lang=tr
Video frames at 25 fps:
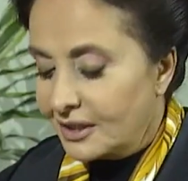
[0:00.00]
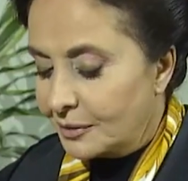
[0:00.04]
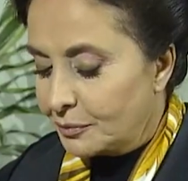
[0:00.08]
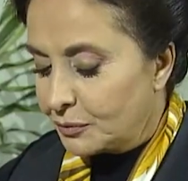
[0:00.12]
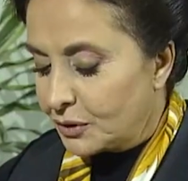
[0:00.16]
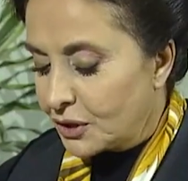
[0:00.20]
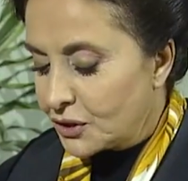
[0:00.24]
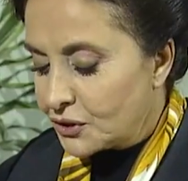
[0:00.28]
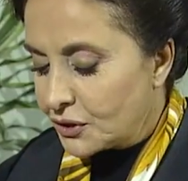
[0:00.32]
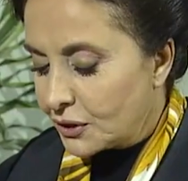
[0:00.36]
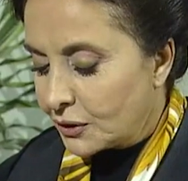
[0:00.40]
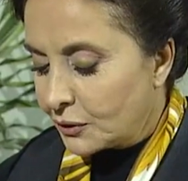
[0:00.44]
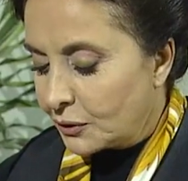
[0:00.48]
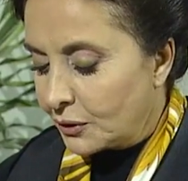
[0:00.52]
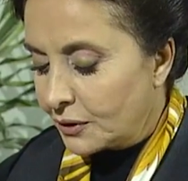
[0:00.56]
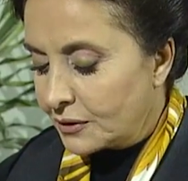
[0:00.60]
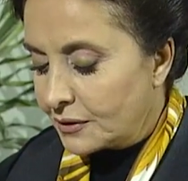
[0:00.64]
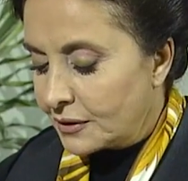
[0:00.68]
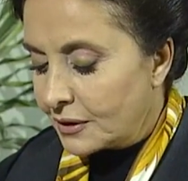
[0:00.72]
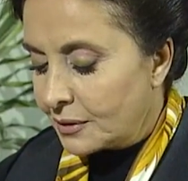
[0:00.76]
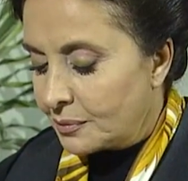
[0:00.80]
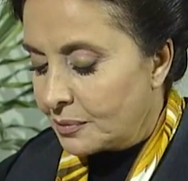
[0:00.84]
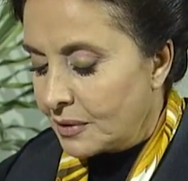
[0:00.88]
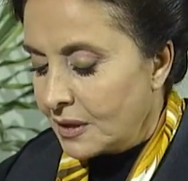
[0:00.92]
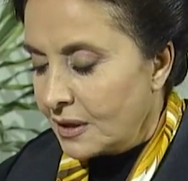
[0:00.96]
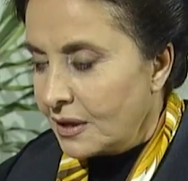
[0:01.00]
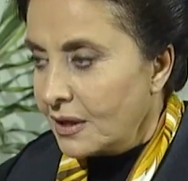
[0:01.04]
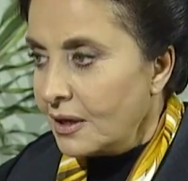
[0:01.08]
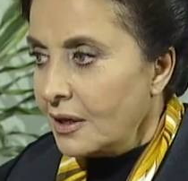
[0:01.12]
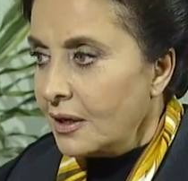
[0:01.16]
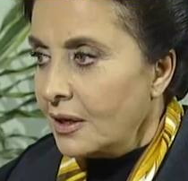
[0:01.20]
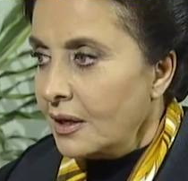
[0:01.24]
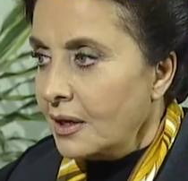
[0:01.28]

İyiyim teşekkür ederim.